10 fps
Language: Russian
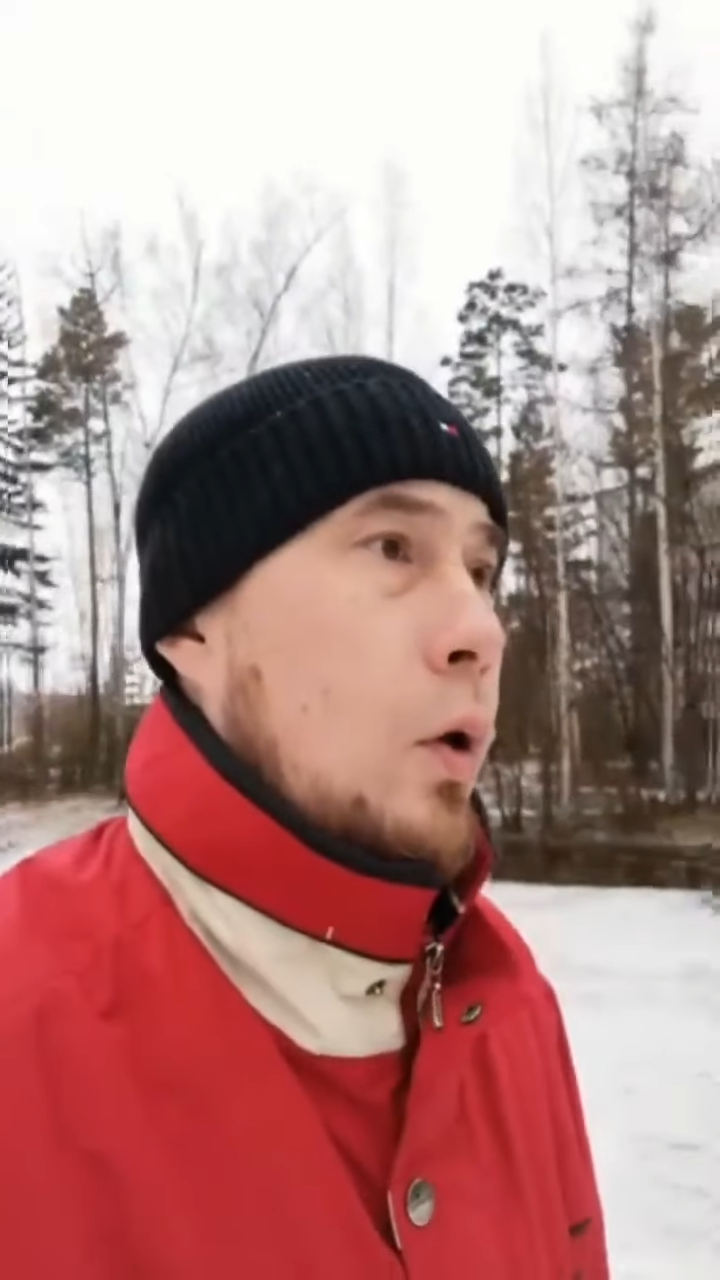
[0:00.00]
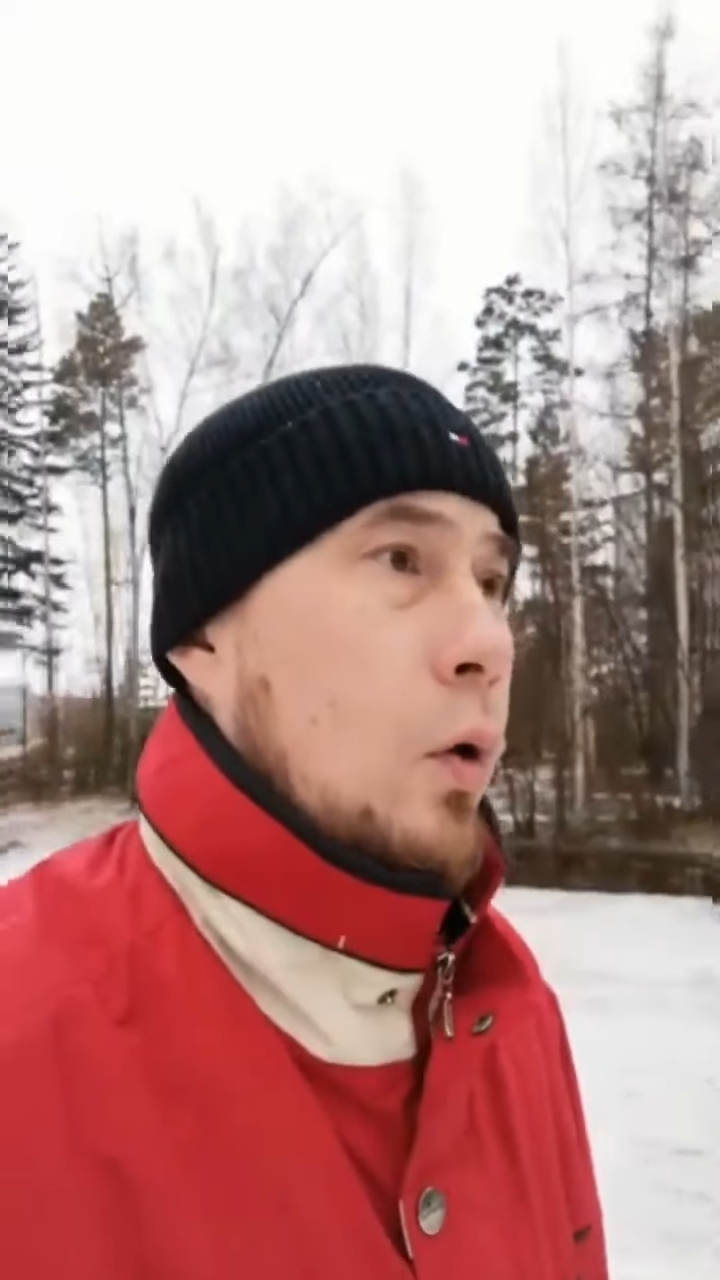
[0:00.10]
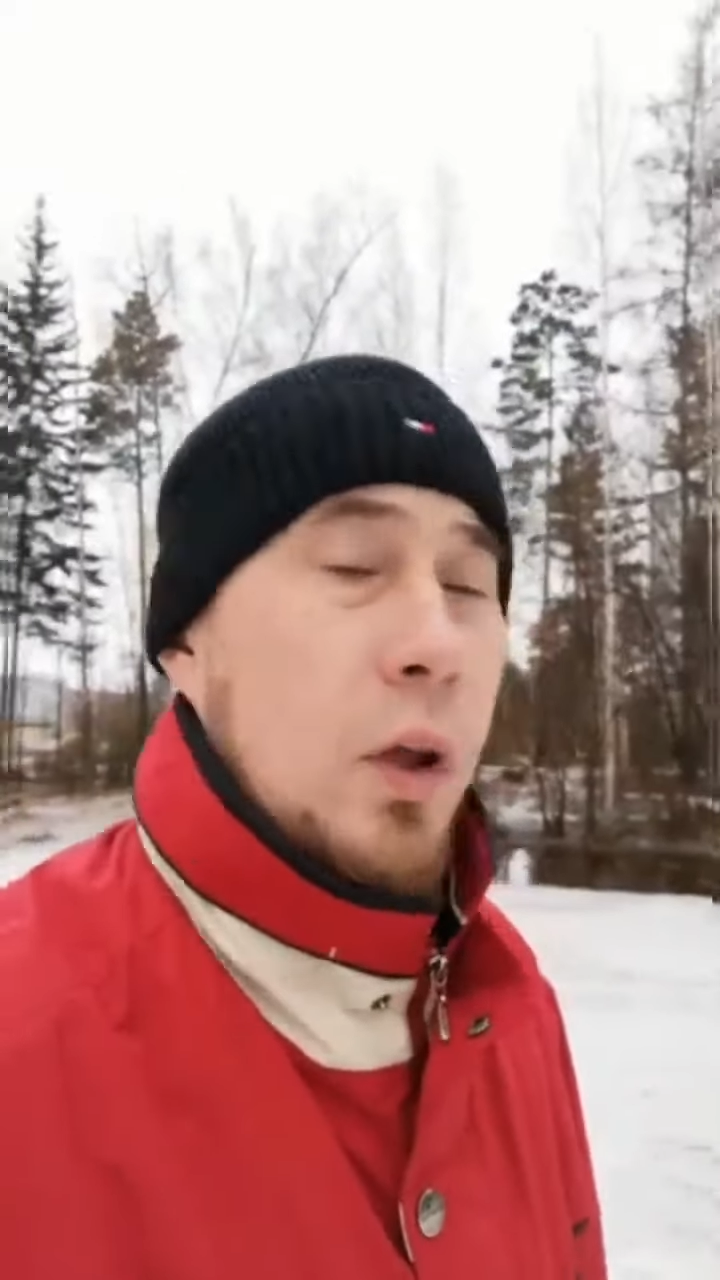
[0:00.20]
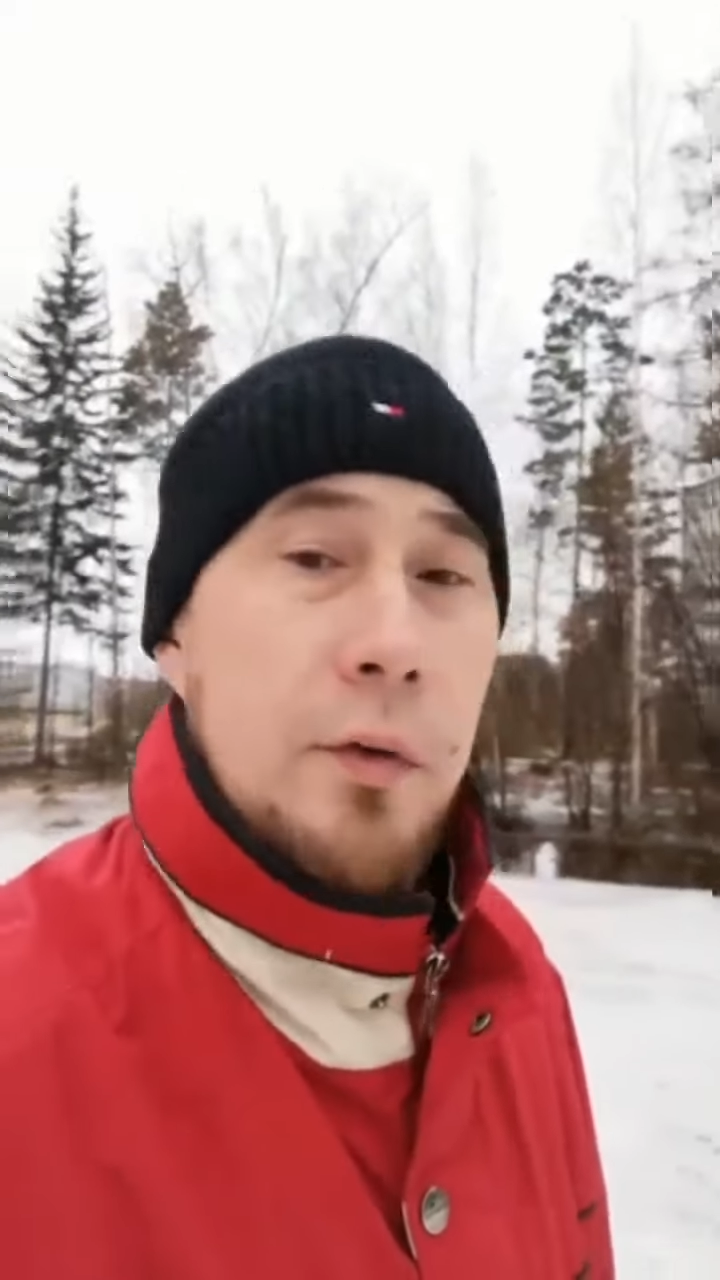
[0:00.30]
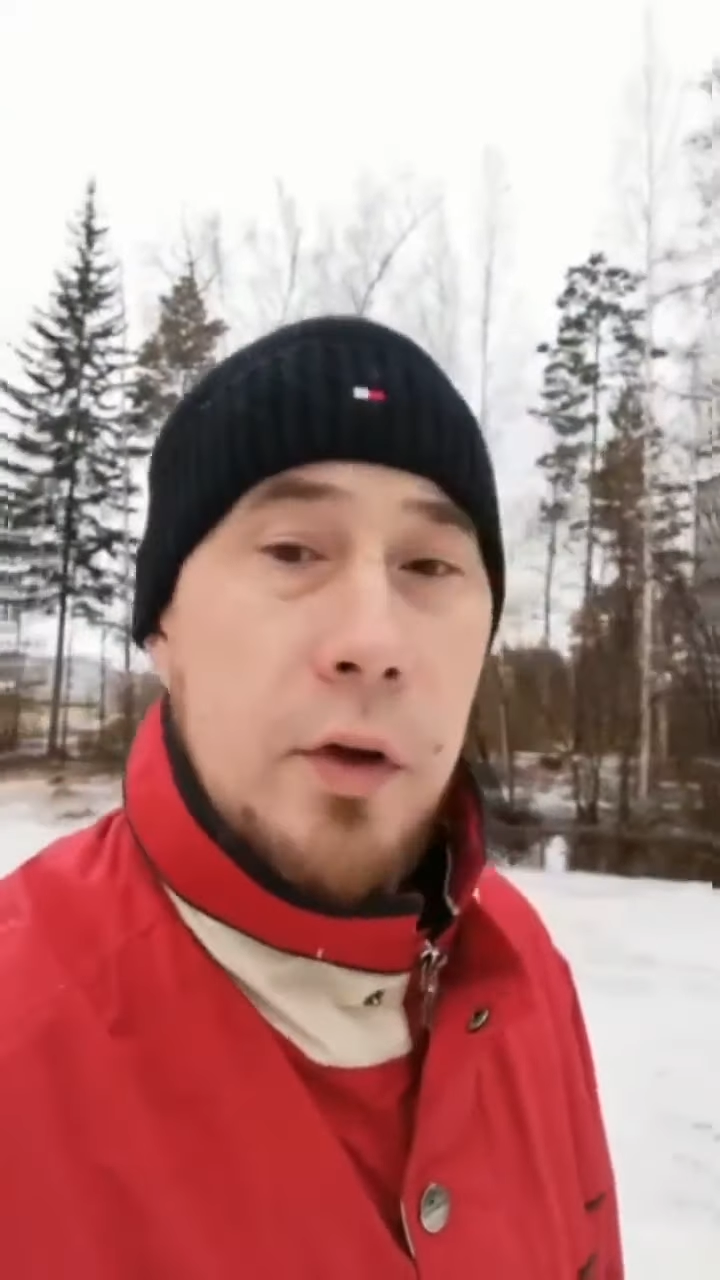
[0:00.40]

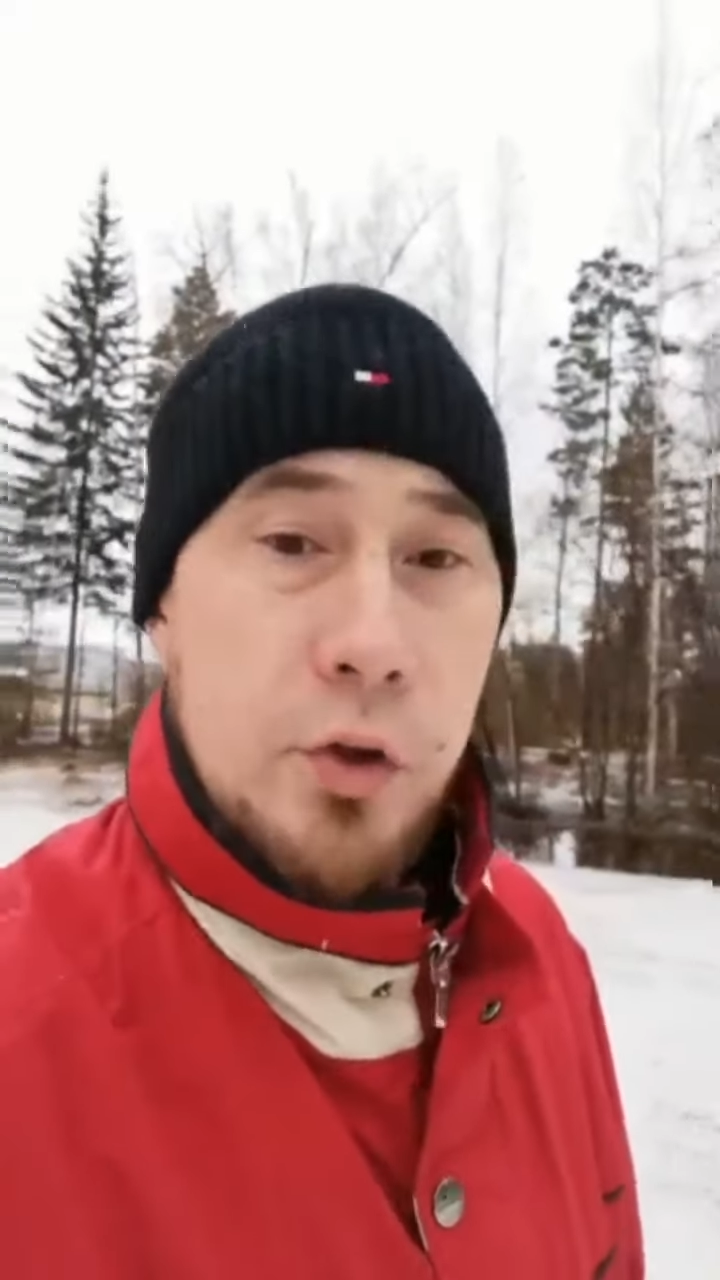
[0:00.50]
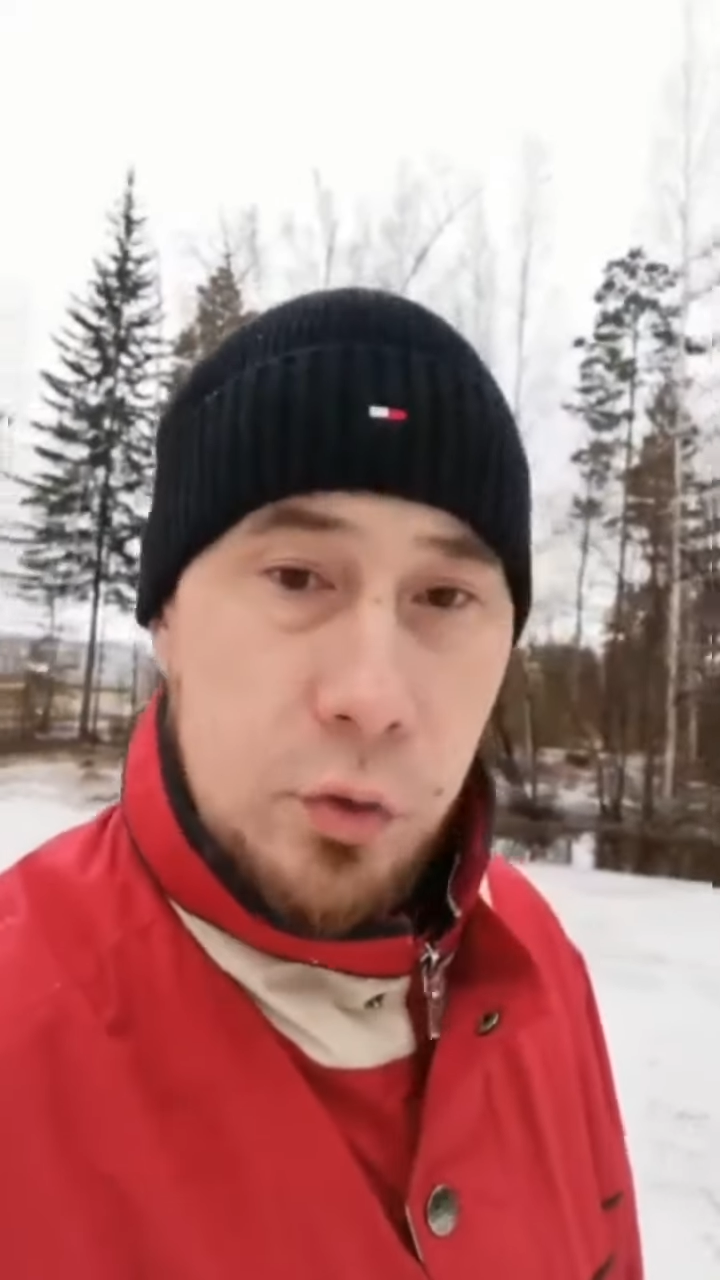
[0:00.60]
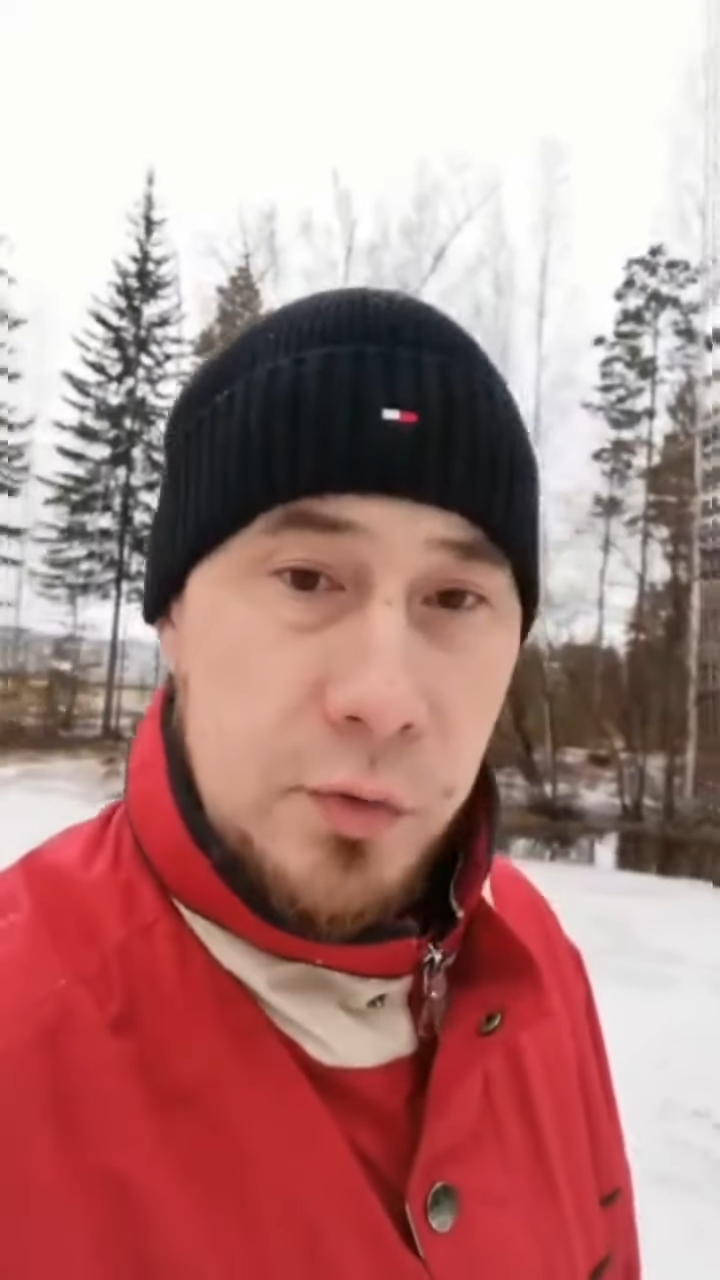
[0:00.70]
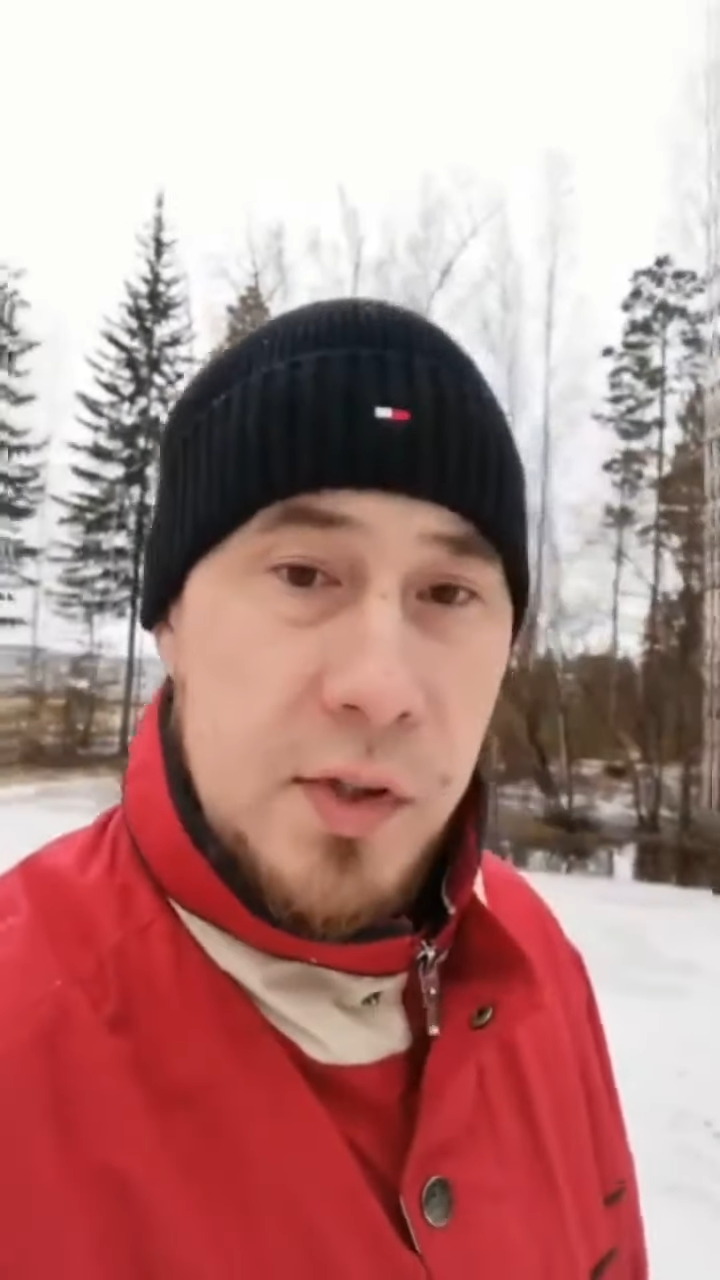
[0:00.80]
Он говорит, что